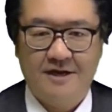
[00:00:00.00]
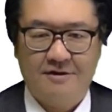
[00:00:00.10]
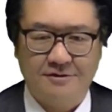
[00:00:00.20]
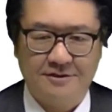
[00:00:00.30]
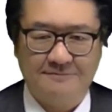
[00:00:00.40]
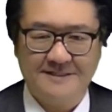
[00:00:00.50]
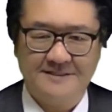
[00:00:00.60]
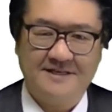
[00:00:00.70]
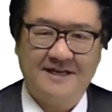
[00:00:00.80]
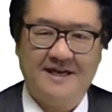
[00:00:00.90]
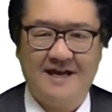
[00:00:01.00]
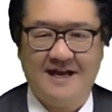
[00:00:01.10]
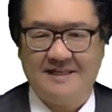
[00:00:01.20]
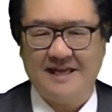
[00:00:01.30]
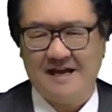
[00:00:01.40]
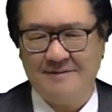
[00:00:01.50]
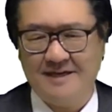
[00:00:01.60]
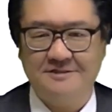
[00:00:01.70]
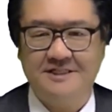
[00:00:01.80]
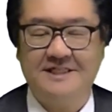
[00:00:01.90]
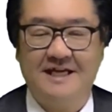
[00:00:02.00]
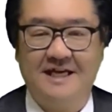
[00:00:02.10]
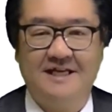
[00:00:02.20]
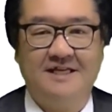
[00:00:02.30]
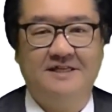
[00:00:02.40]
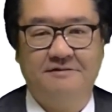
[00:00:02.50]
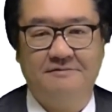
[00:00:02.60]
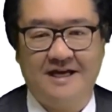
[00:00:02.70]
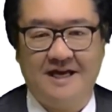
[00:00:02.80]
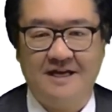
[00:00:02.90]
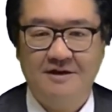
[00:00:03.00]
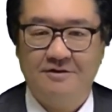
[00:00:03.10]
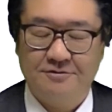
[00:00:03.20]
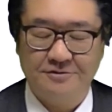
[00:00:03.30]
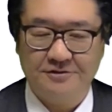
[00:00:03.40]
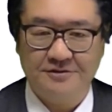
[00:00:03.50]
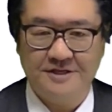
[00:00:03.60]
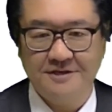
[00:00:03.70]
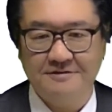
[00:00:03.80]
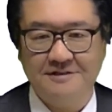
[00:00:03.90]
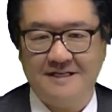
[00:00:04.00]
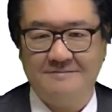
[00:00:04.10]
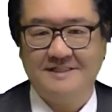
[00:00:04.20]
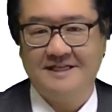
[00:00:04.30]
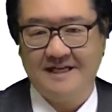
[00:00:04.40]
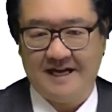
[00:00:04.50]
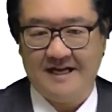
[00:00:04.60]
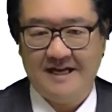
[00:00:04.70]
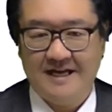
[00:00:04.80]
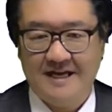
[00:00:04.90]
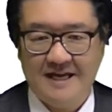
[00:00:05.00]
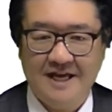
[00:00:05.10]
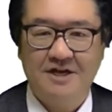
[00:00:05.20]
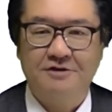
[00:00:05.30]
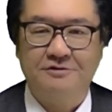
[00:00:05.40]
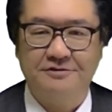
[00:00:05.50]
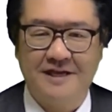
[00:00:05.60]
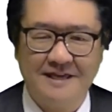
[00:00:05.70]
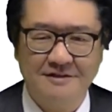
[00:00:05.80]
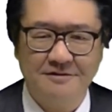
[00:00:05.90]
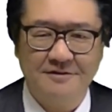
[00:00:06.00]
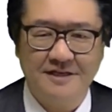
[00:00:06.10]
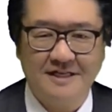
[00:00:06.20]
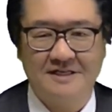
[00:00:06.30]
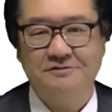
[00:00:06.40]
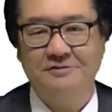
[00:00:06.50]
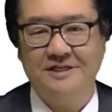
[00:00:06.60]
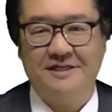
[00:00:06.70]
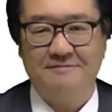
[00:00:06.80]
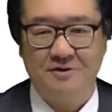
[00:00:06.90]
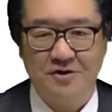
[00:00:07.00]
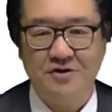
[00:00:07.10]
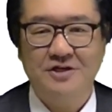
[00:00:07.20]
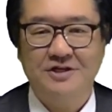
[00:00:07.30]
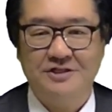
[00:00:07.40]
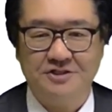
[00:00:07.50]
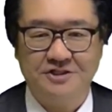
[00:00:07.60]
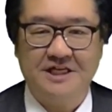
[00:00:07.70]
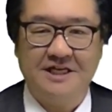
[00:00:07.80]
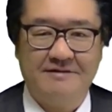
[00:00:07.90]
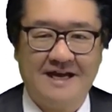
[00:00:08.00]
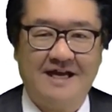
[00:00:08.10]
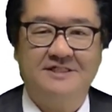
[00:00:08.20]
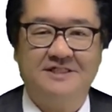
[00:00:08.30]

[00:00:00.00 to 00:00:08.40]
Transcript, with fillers: う。言葉遣いがタメ口だなんてのは本当によくありませんが、フレンドリーな雰囲気も入試では